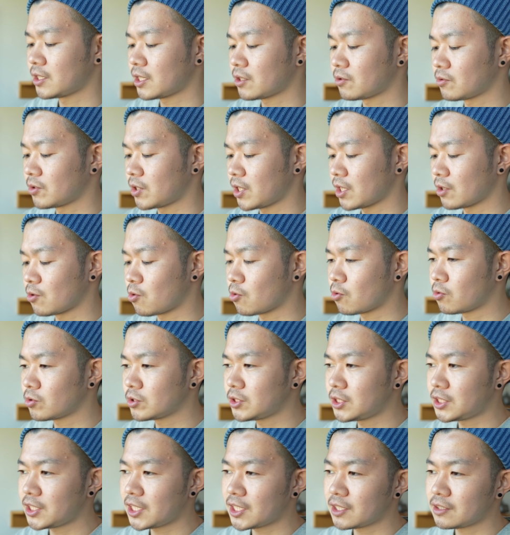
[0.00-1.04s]
なのでここ
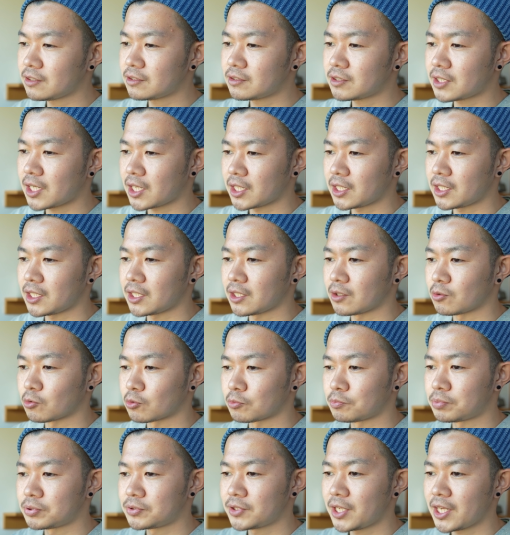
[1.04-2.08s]
2年ぐらいこ
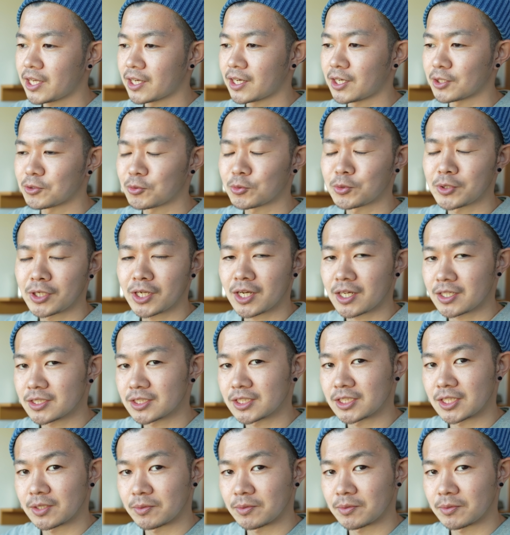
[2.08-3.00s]
のプレーン加糖に関し